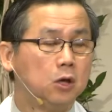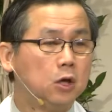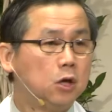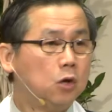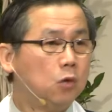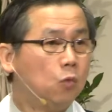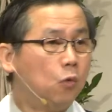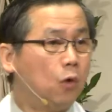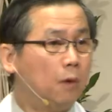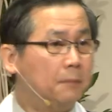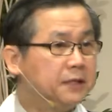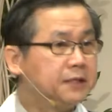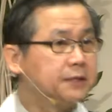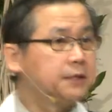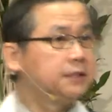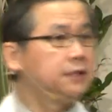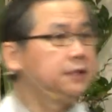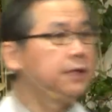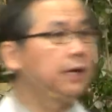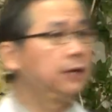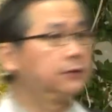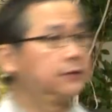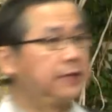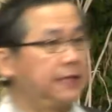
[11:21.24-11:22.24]
我们需
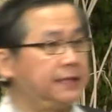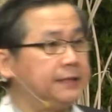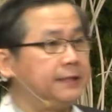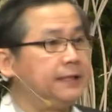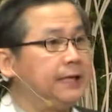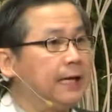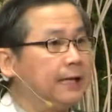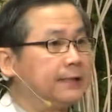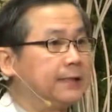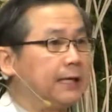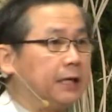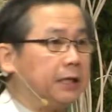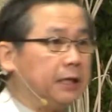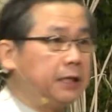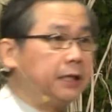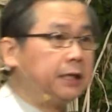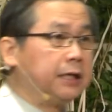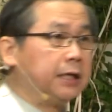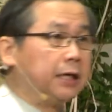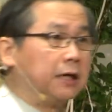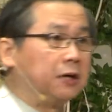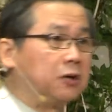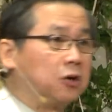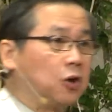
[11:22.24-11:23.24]
要再加上一
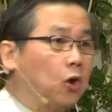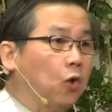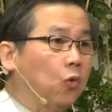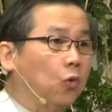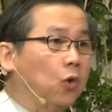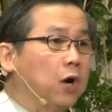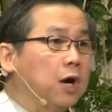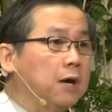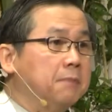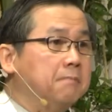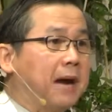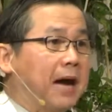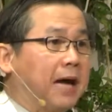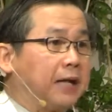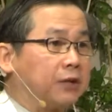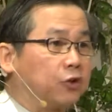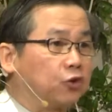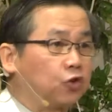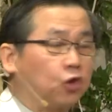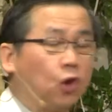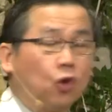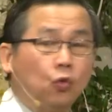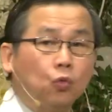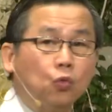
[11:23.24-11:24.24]
个狗和马
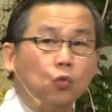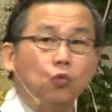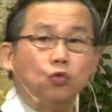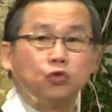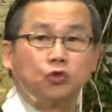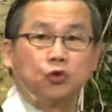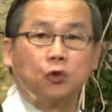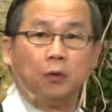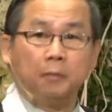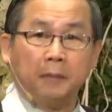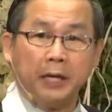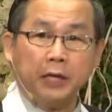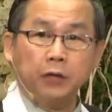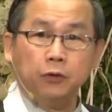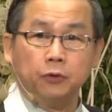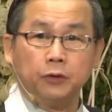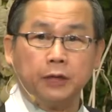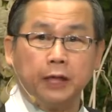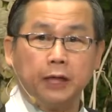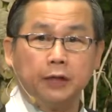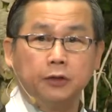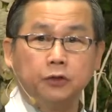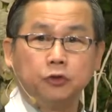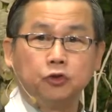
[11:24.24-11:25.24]
动物所没有的，
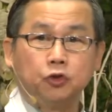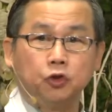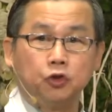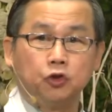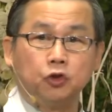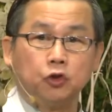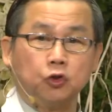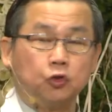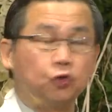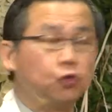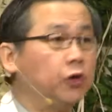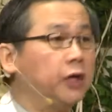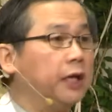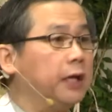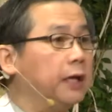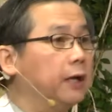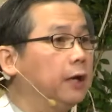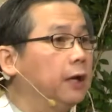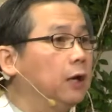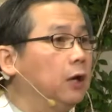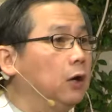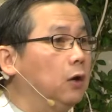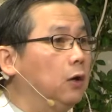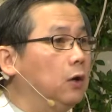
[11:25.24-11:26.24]
就是对
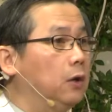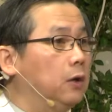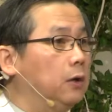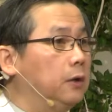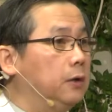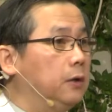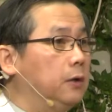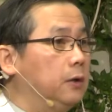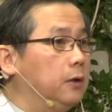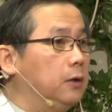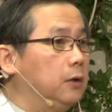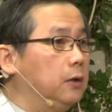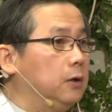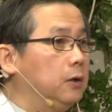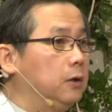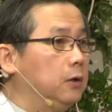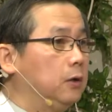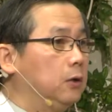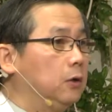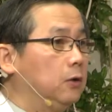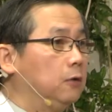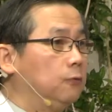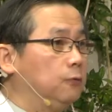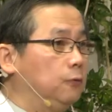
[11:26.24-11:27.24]

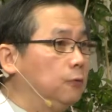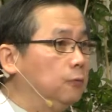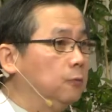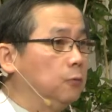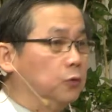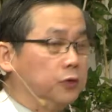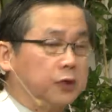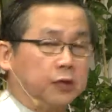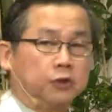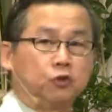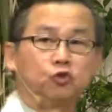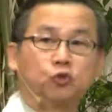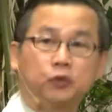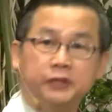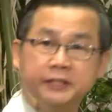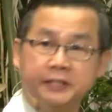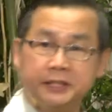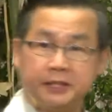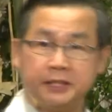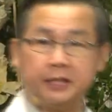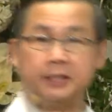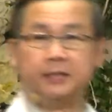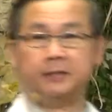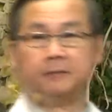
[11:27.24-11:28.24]
父母的尊
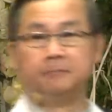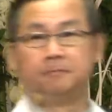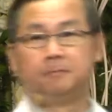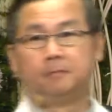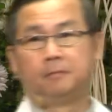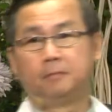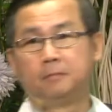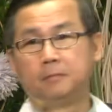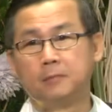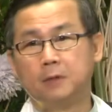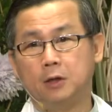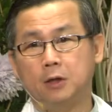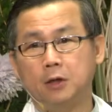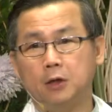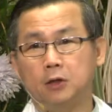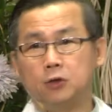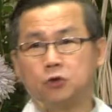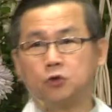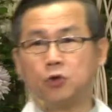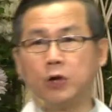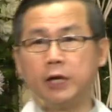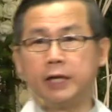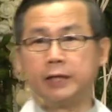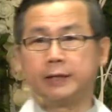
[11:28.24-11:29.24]
敬。
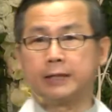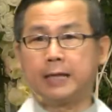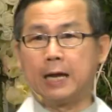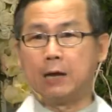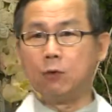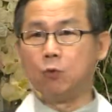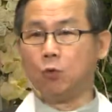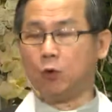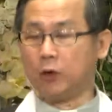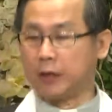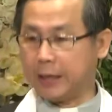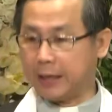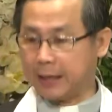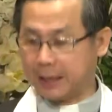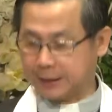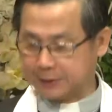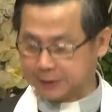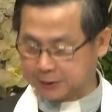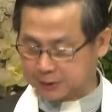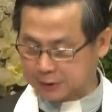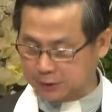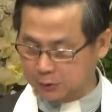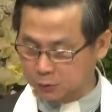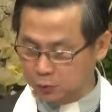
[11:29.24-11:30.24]
所以当我给他
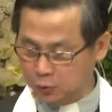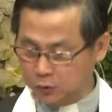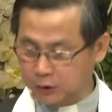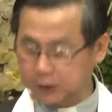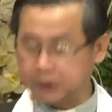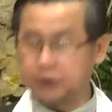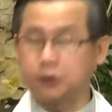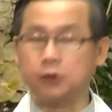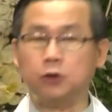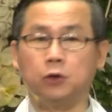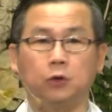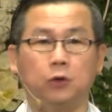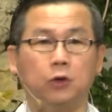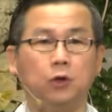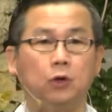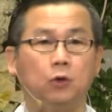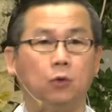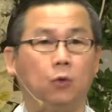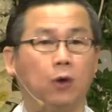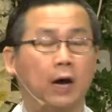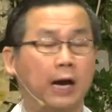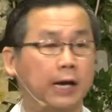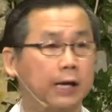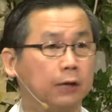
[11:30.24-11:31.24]
食物的时候，
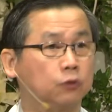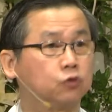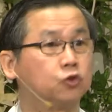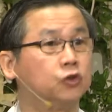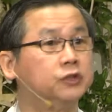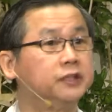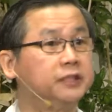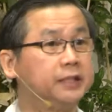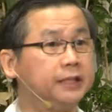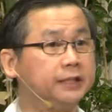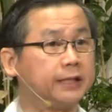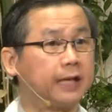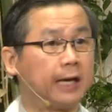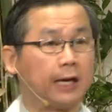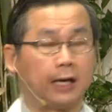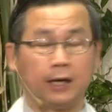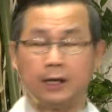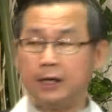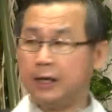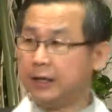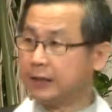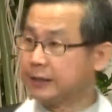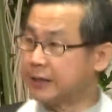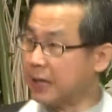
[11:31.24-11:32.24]
我还要尊敬他。
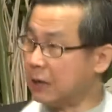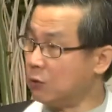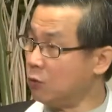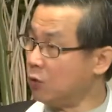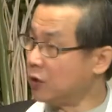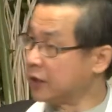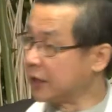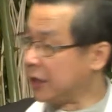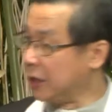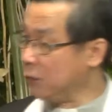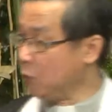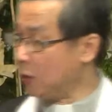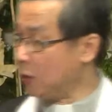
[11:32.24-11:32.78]
当我给我